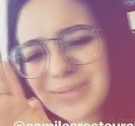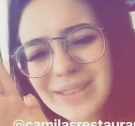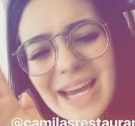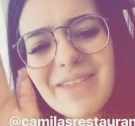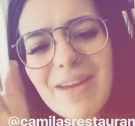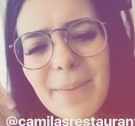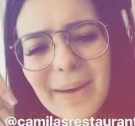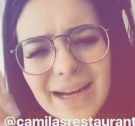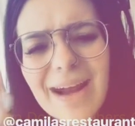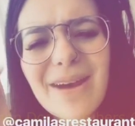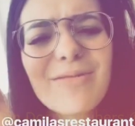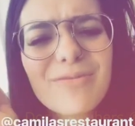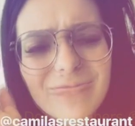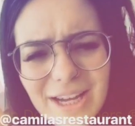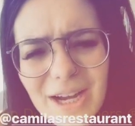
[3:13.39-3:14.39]
Quem vier pra
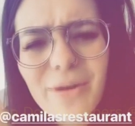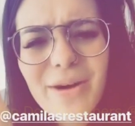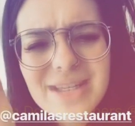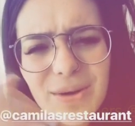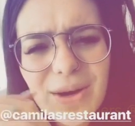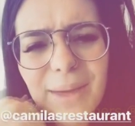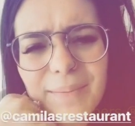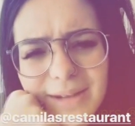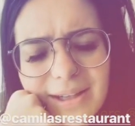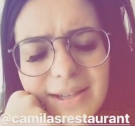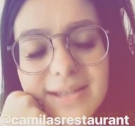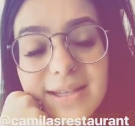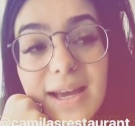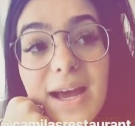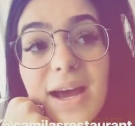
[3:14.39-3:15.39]
cá, venha conhecer o
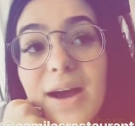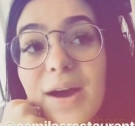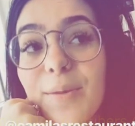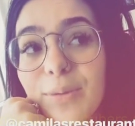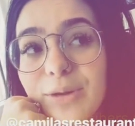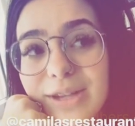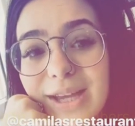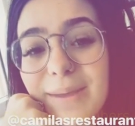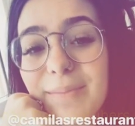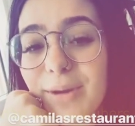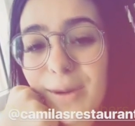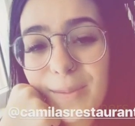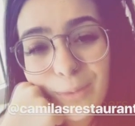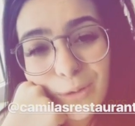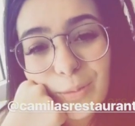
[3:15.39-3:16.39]
Camila, porque,
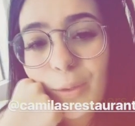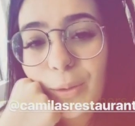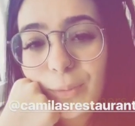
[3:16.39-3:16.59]
meu, é muito